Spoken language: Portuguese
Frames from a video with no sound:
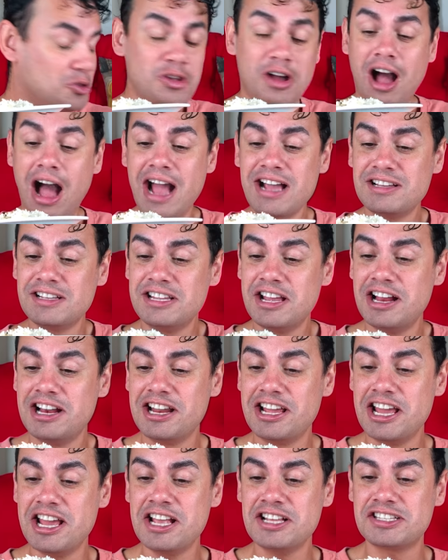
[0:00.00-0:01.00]
Ai, que
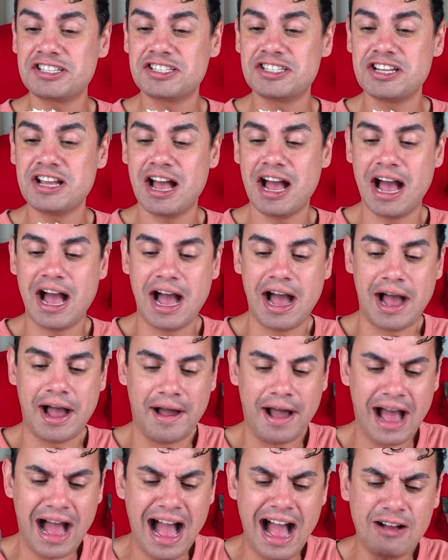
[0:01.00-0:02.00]
delícia.
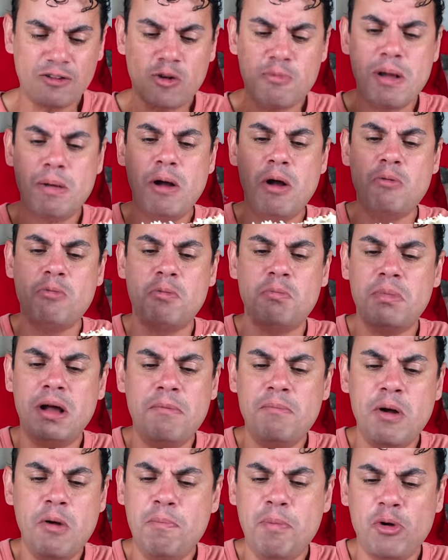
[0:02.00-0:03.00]
Ah, comer um,
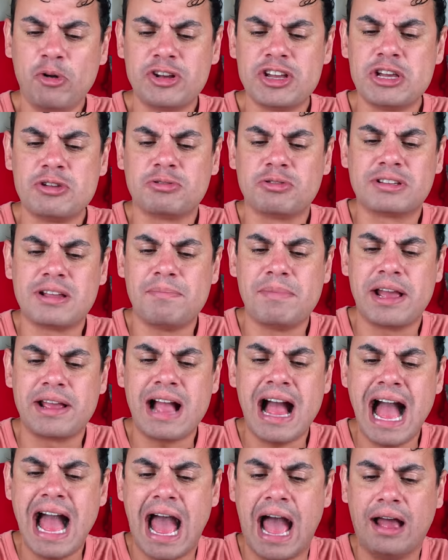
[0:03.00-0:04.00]
um pouco indo também.
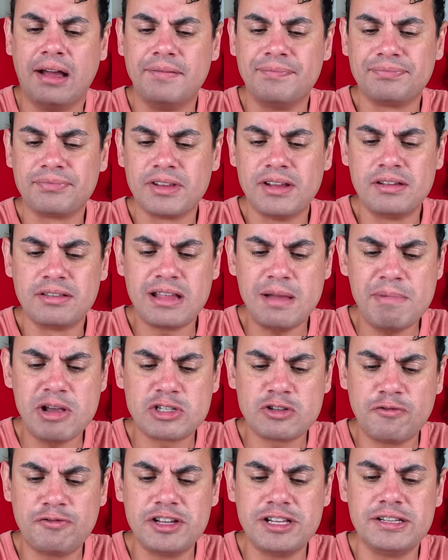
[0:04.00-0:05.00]
Ah, também
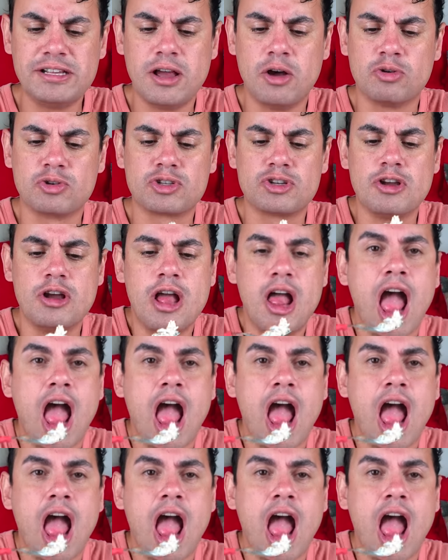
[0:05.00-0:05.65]
sou filho de Deus.